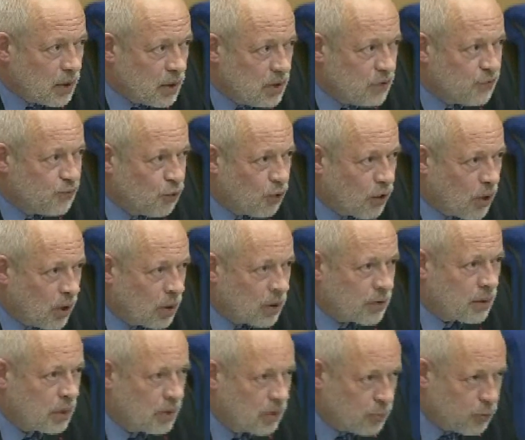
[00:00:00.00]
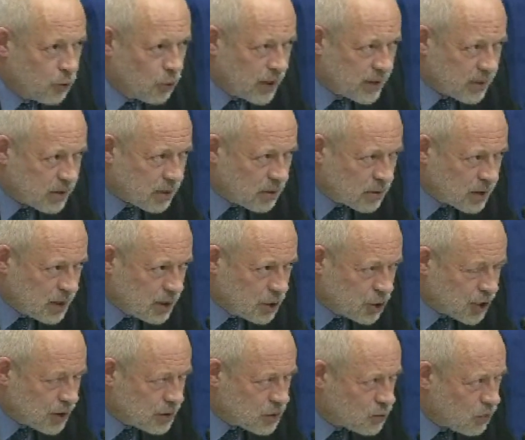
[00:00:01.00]
Il faut rendre, pour être tranquille
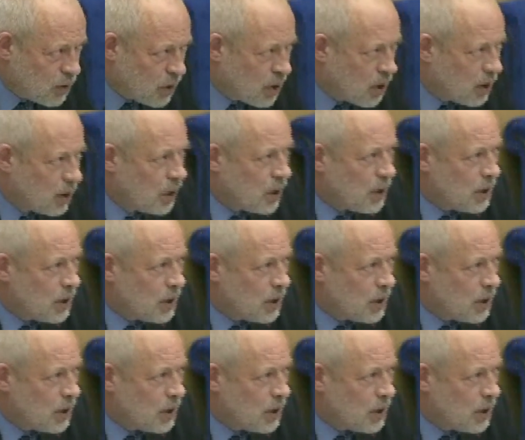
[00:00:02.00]
chez soi,